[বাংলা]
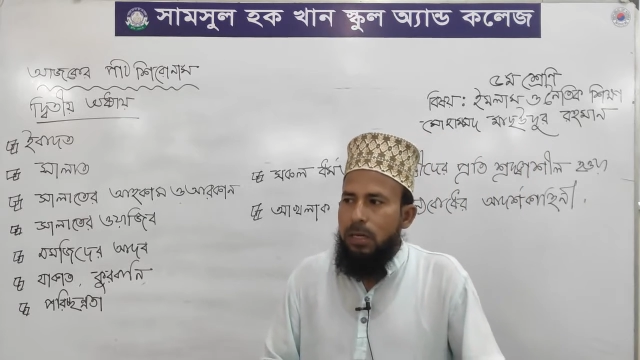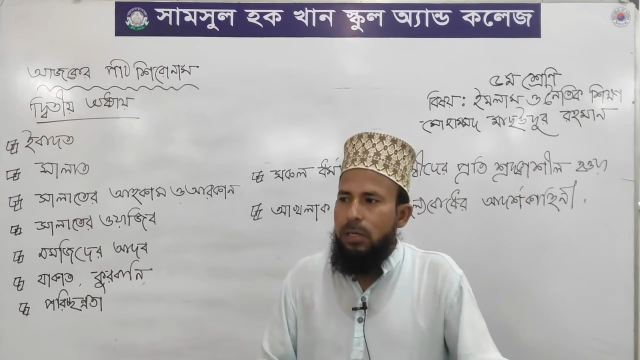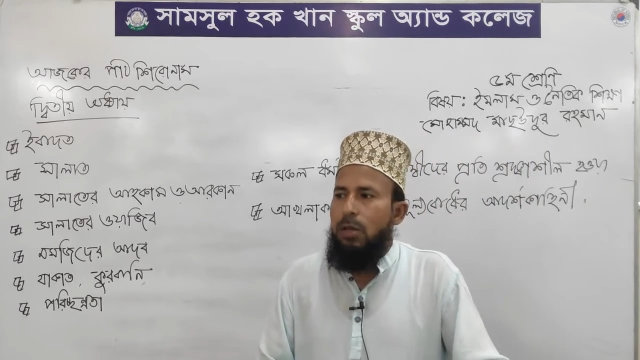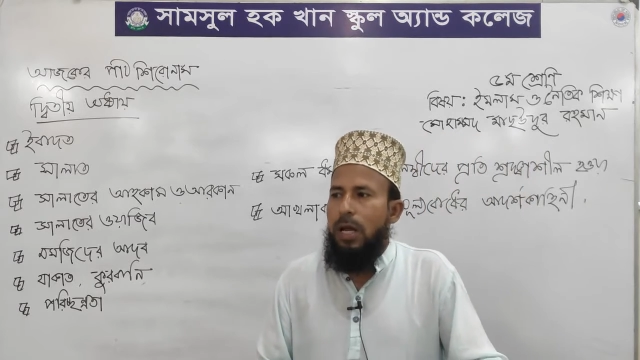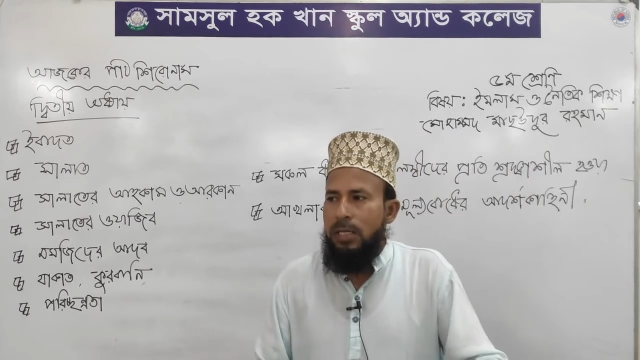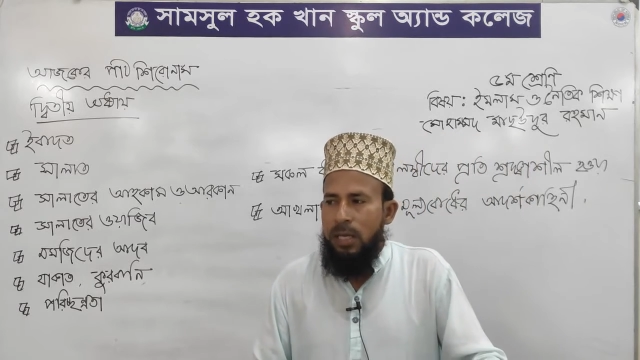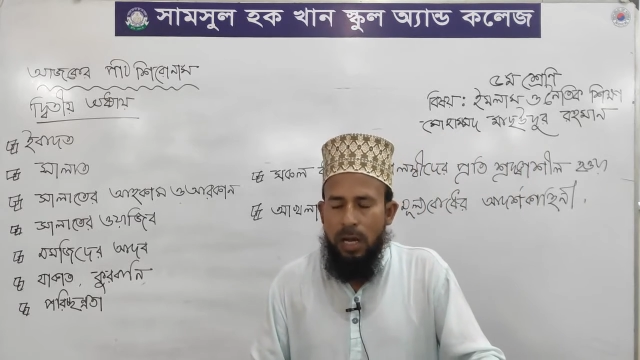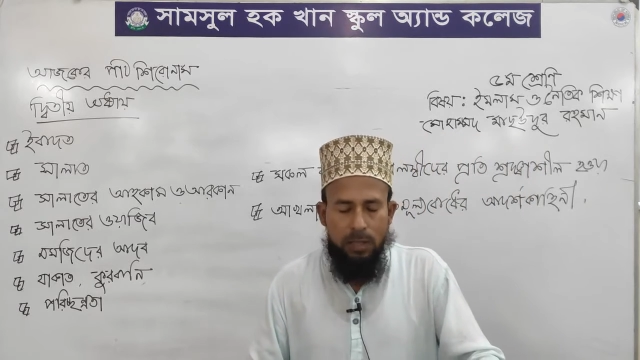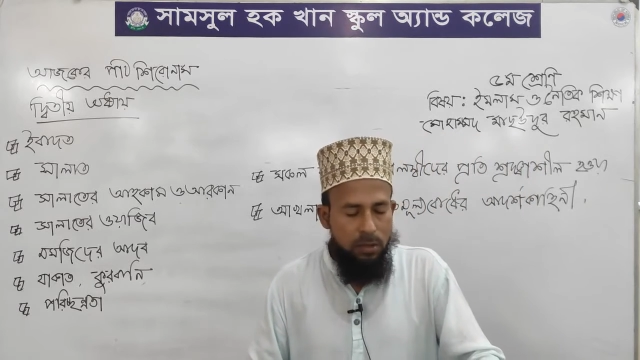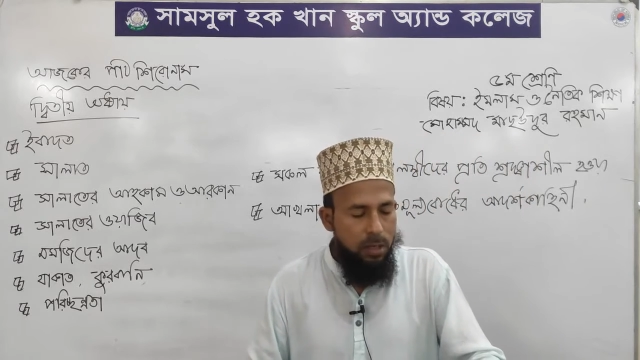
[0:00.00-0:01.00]
ঈদ উল আজহা
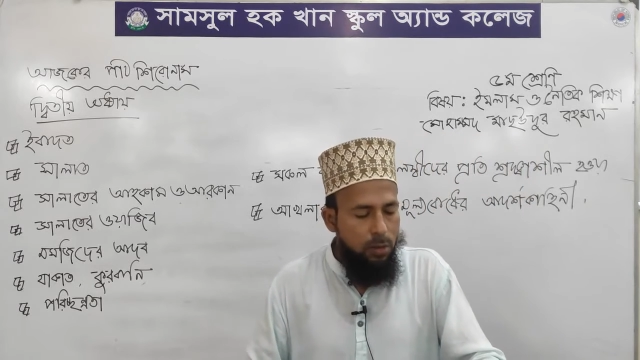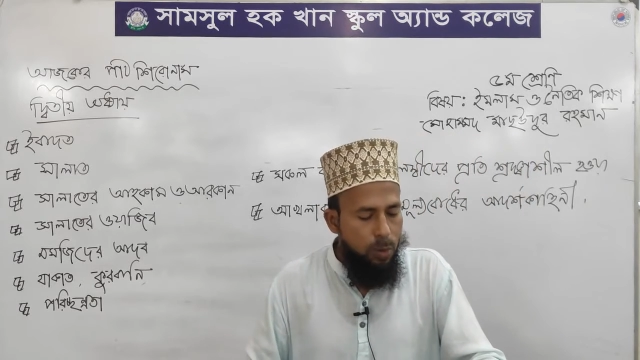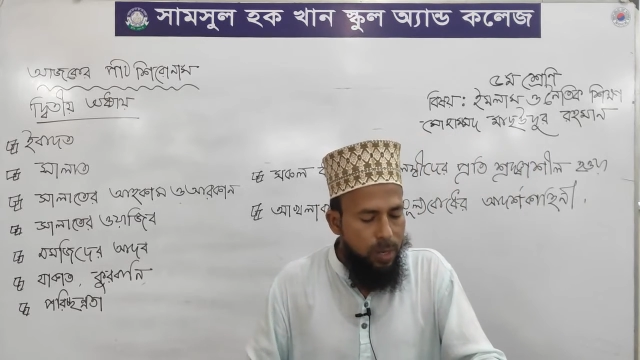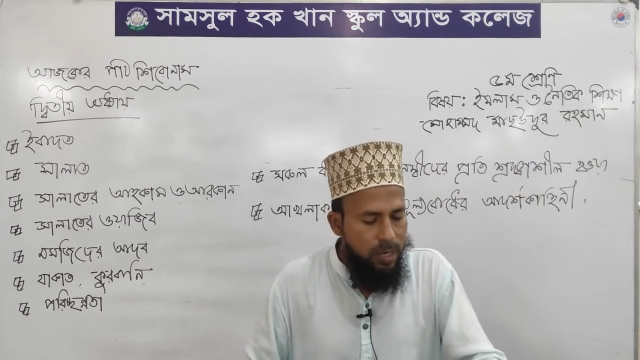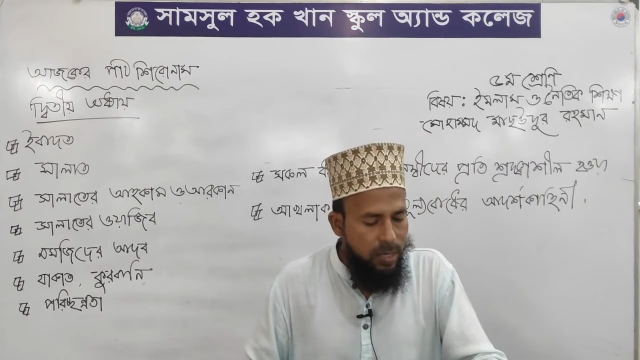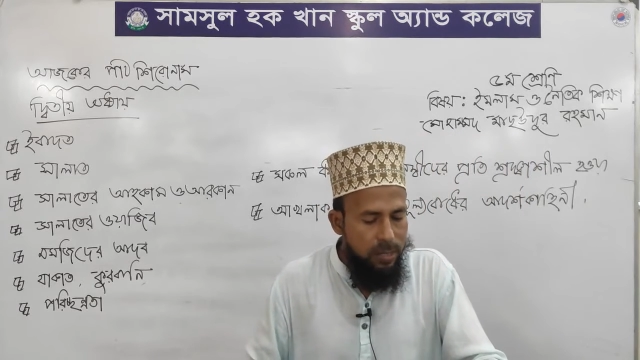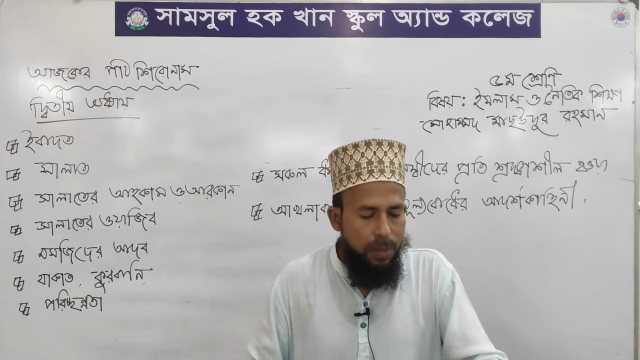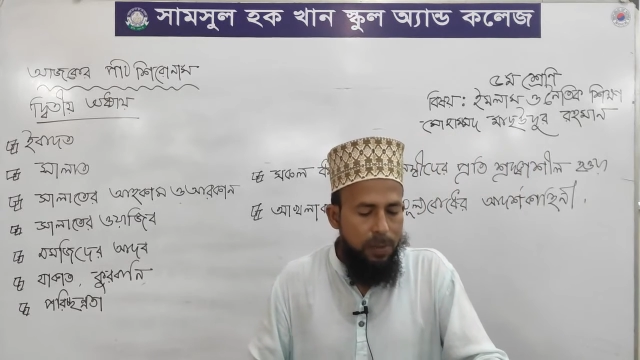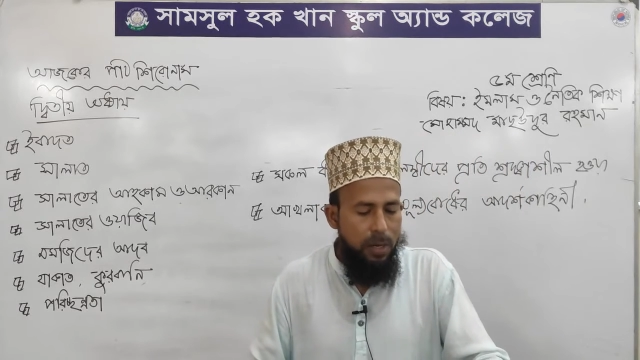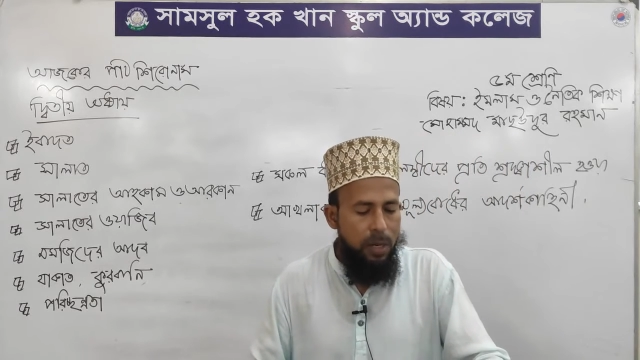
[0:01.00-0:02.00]
তথা কোরবানির ঈদ
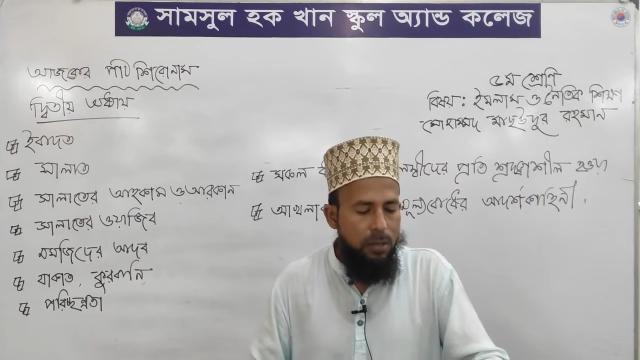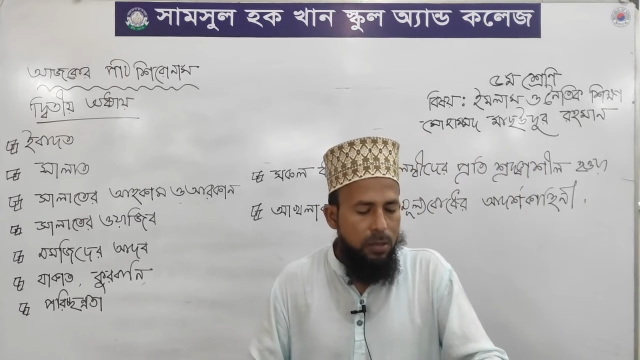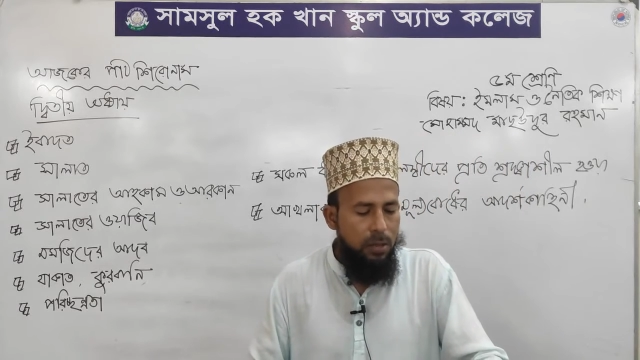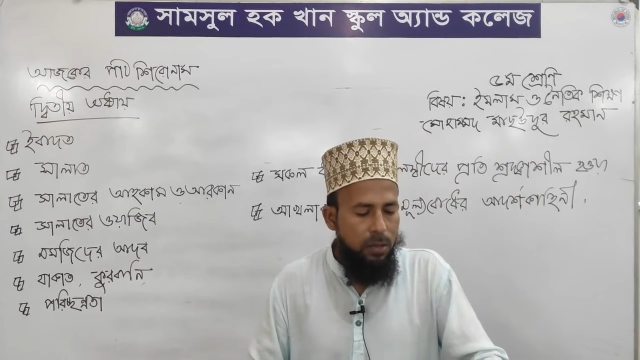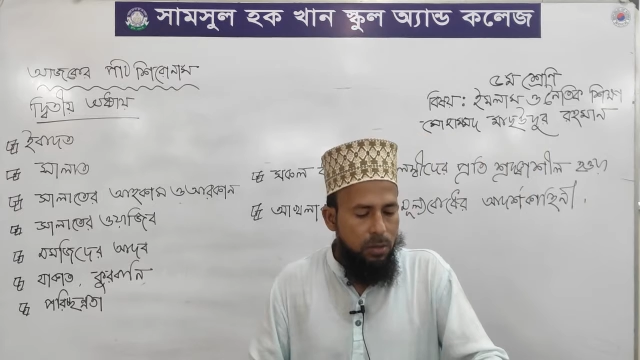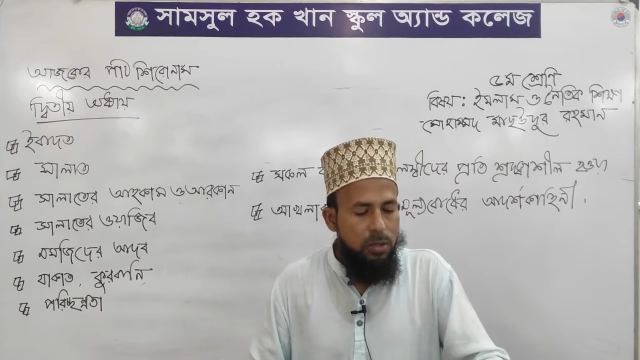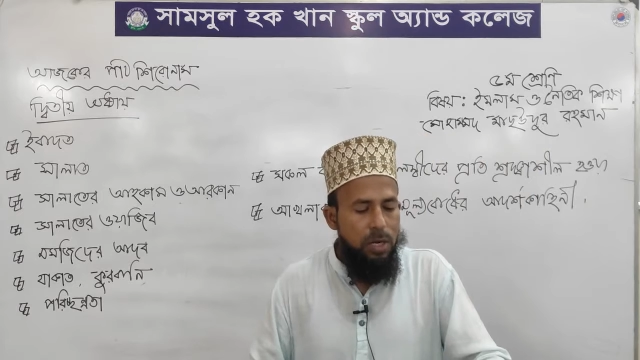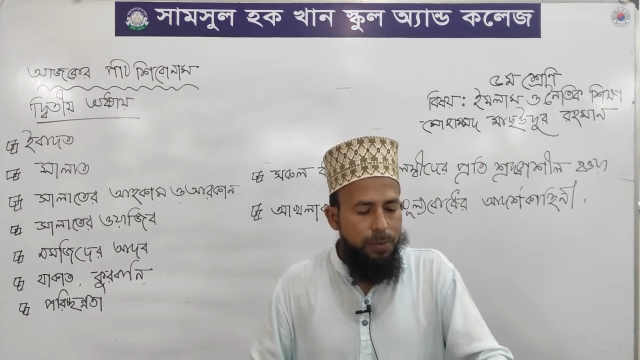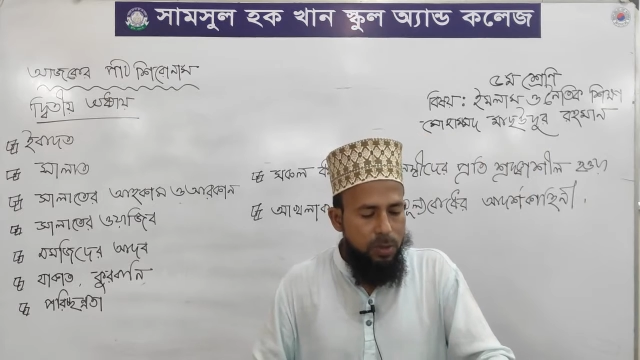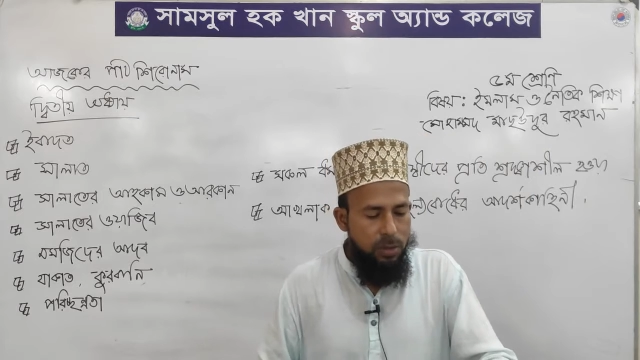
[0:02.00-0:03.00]
আমরা
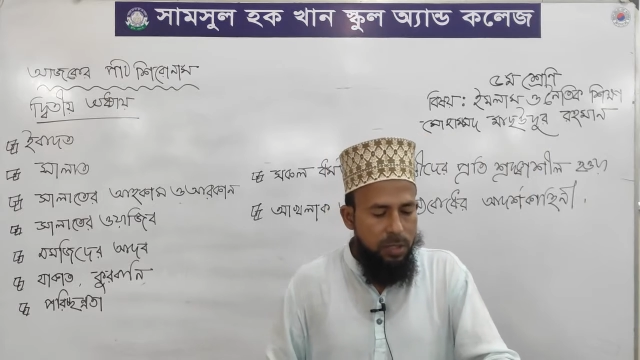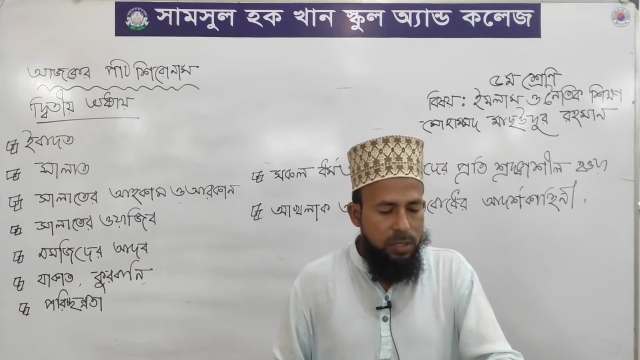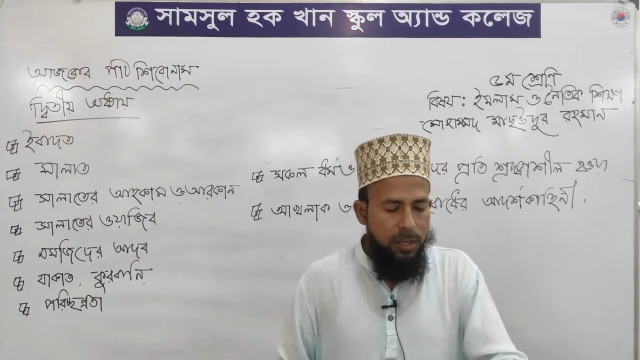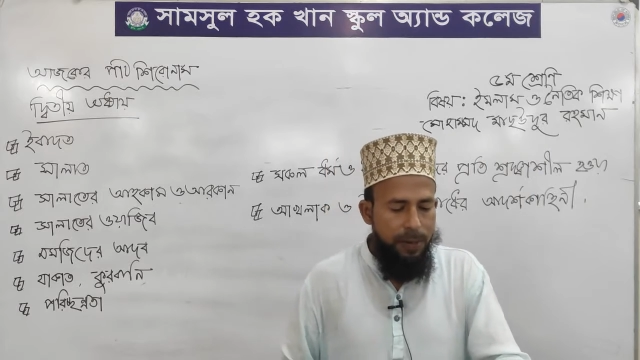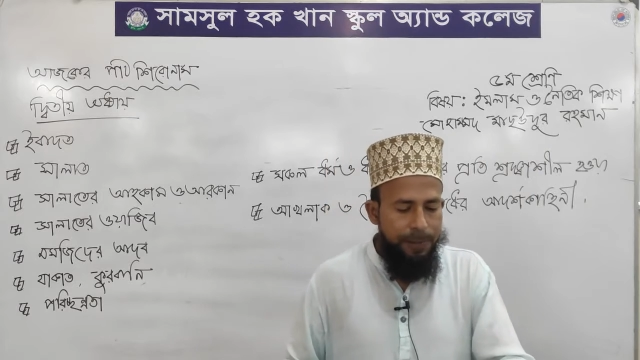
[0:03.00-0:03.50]
উদযাপন করেছি